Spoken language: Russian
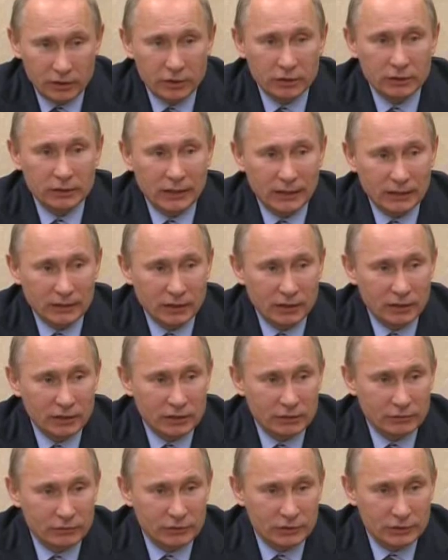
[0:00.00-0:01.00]
не надо
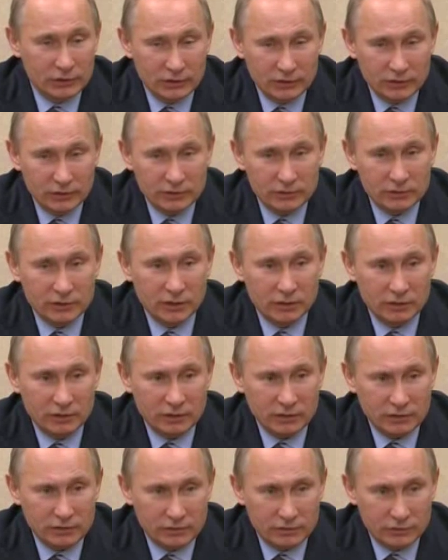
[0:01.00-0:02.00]
этого делать, не надо
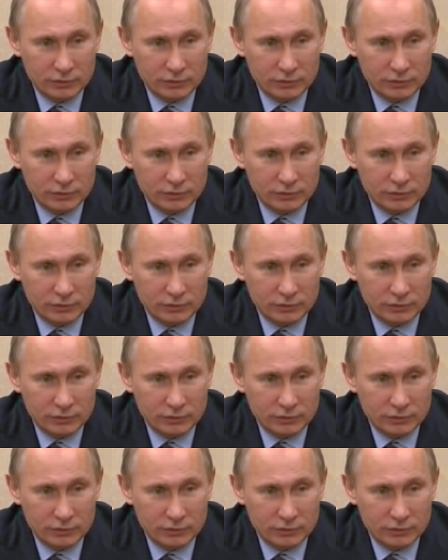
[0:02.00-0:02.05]
так